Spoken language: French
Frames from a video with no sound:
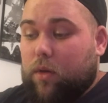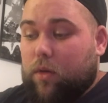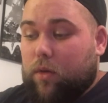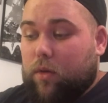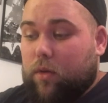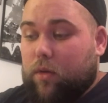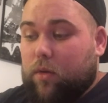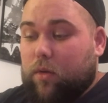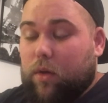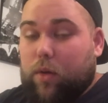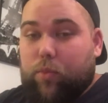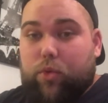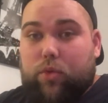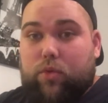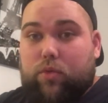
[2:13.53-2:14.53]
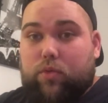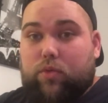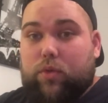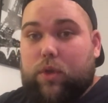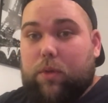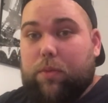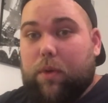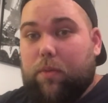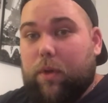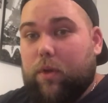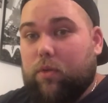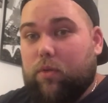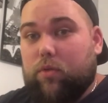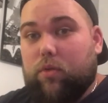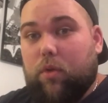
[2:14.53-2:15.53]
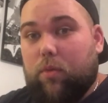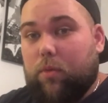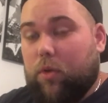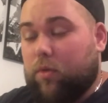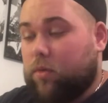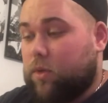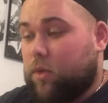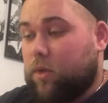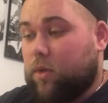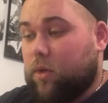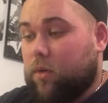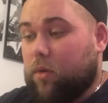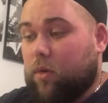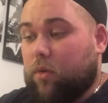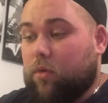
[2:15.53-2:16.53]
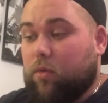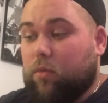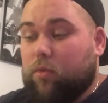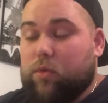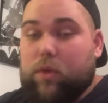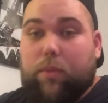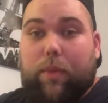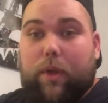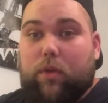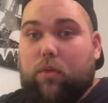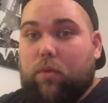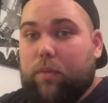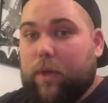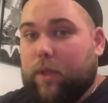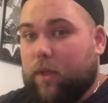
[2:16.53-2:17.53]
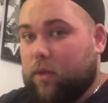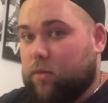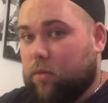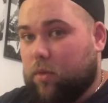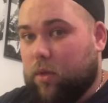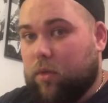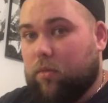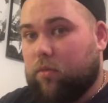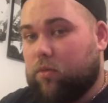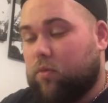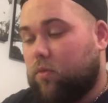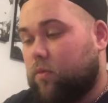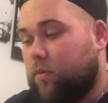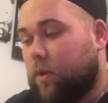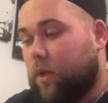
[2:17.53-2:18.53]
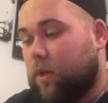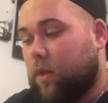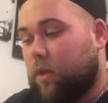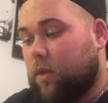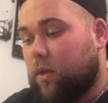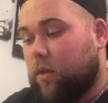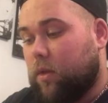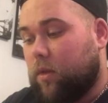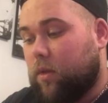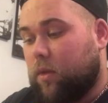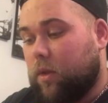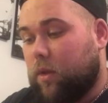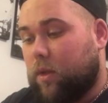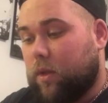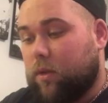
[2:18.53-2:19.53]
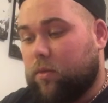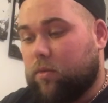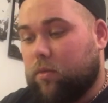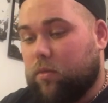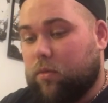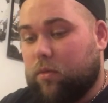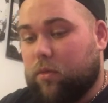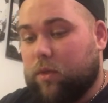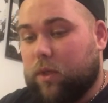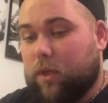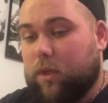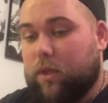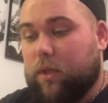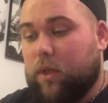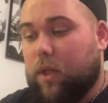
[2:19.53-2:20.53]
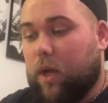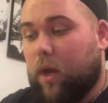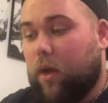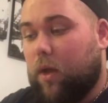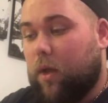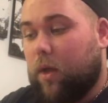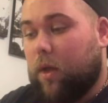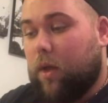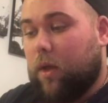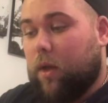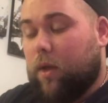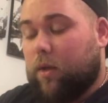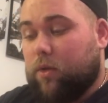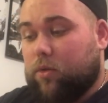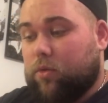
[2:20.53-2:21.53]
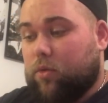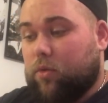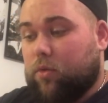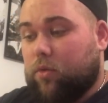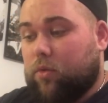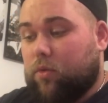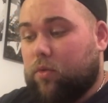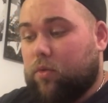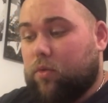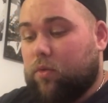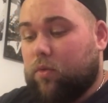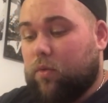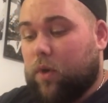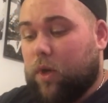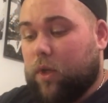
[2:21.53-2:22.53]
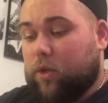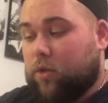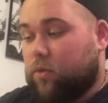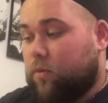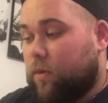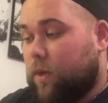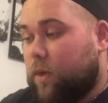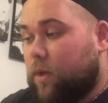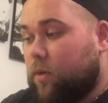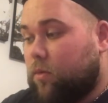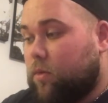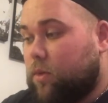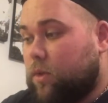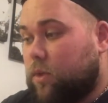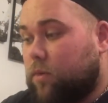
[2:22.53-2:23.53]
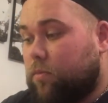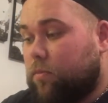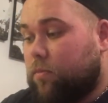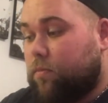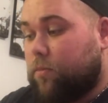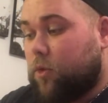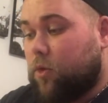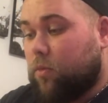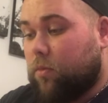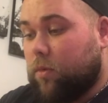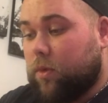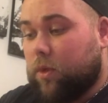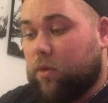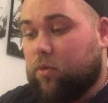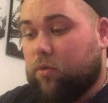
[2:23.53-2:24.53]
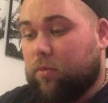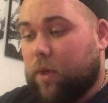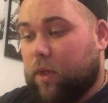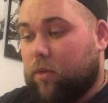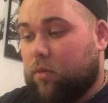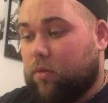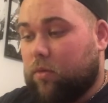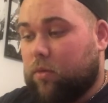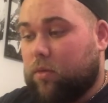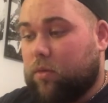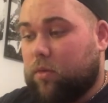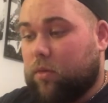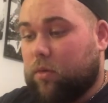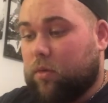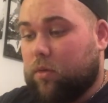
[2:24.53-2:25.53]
un peu de tout. J'ai pas mal de gourmands aussi, alors que bon, c'est pas trop ma tasse de thé, donc je vous ferai des, tests de, de ces liquides-là. Je, voilà, je vais aussi commander du matos